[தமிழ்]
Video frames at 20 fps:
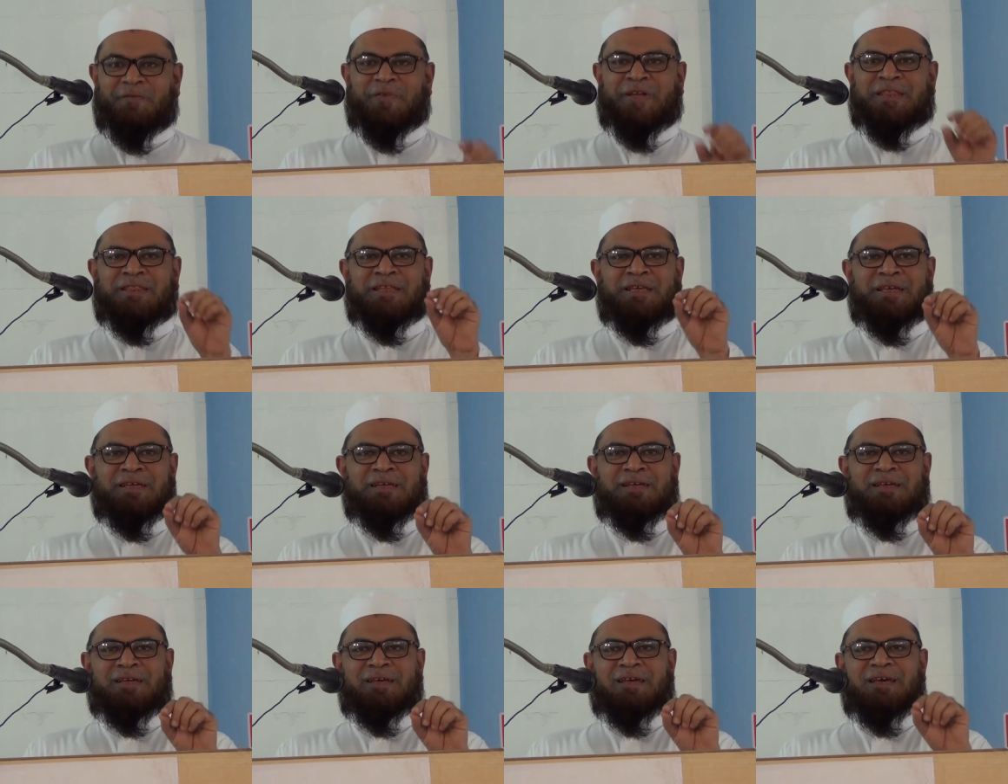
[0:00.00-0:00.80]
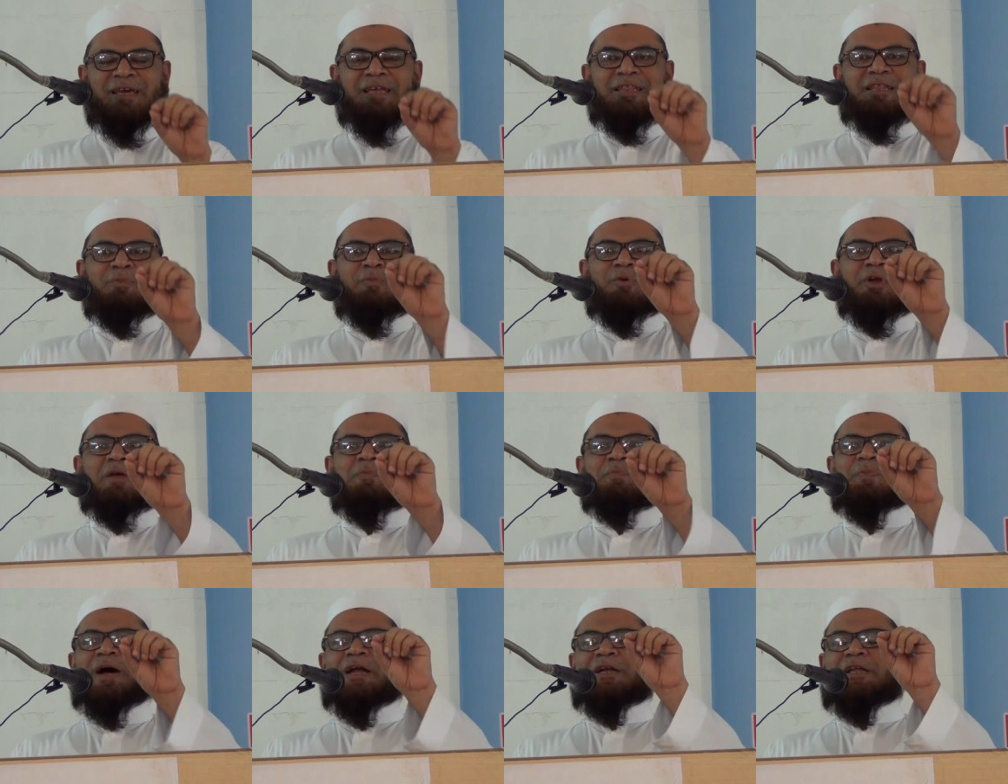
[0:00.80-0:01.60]
வந்து இந்த
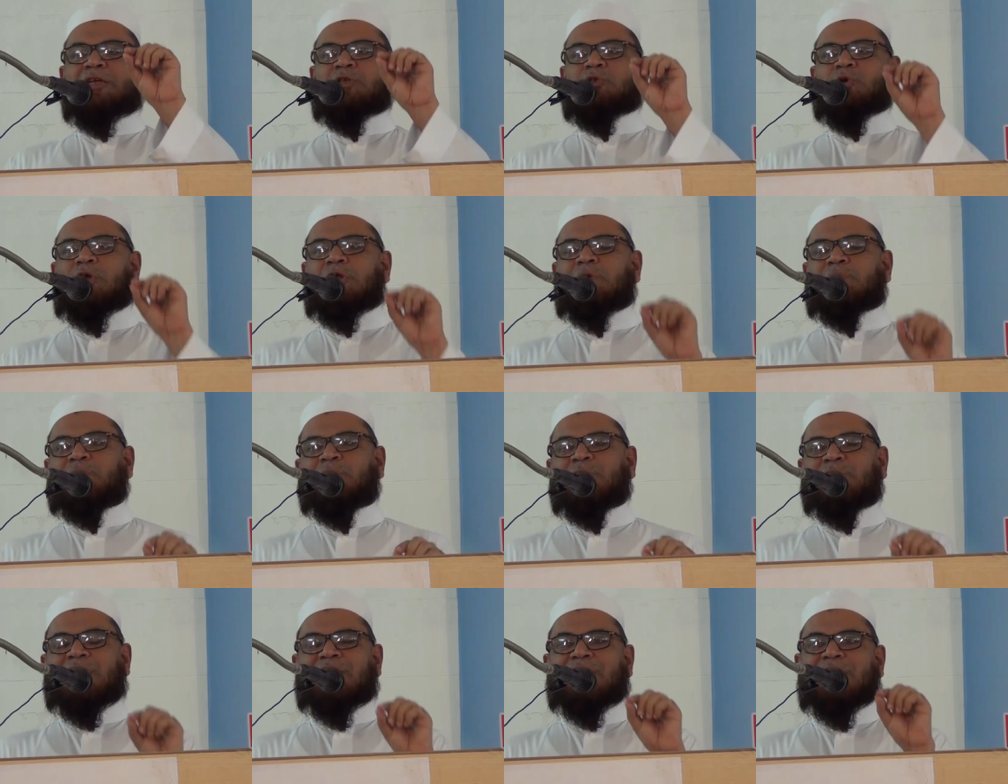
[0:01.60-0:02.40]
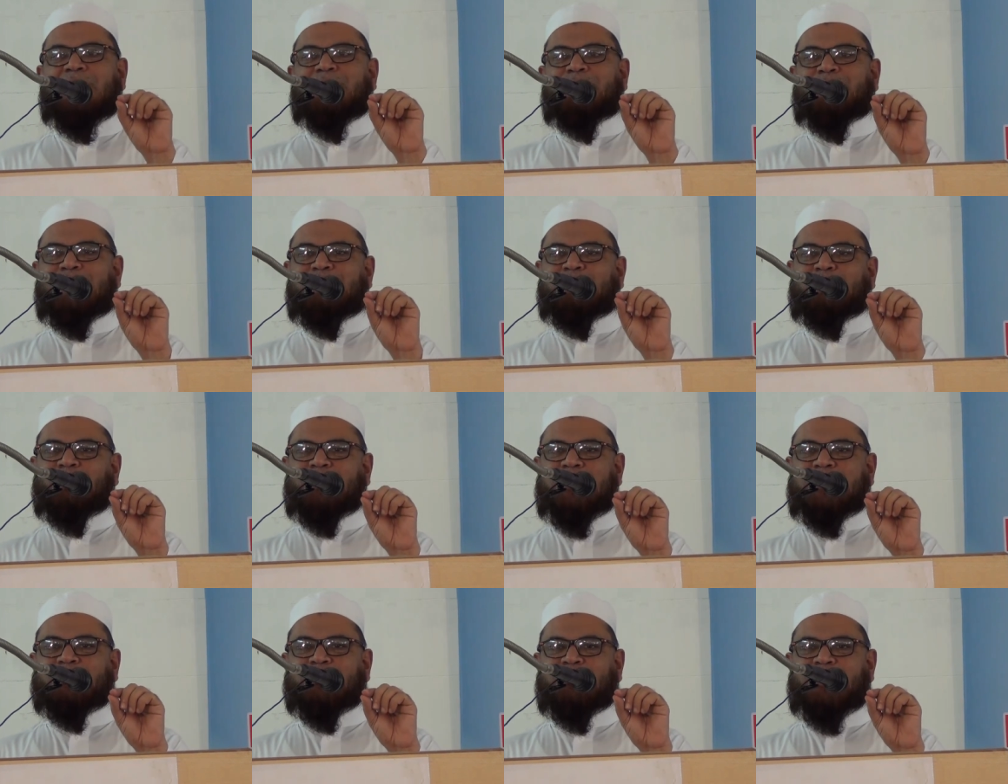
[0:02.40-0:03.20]
முறைப்பாட்டை சொல்லும் போது அல்லாஹுடைய
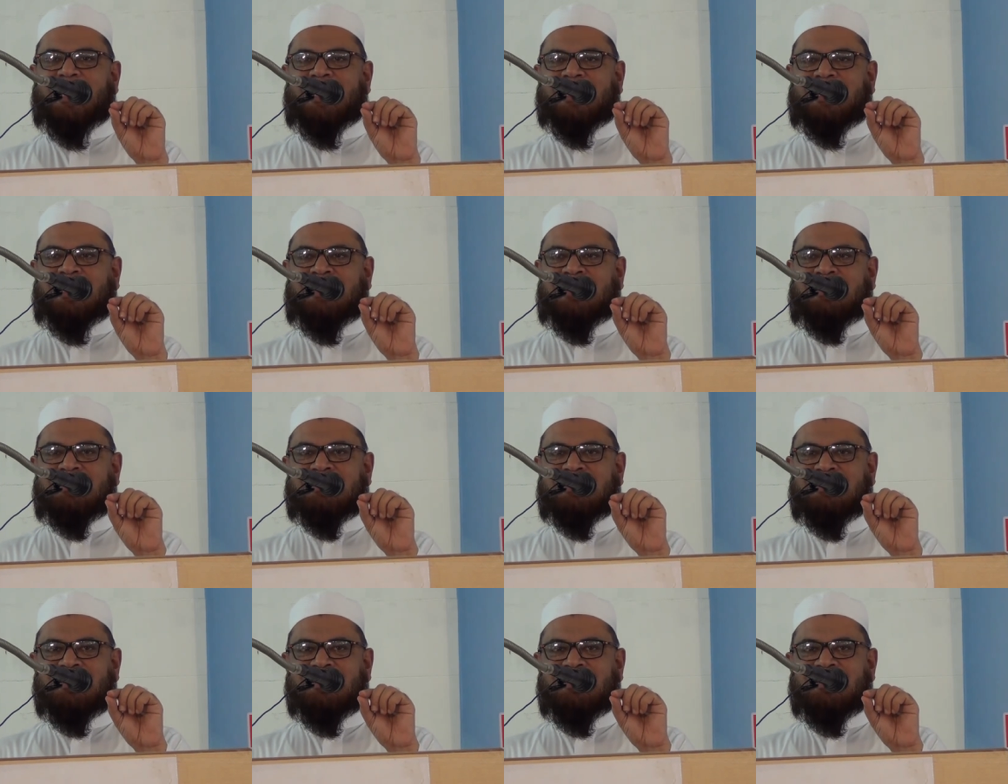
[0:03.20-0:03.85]
தூதர் சொன்னார்கள்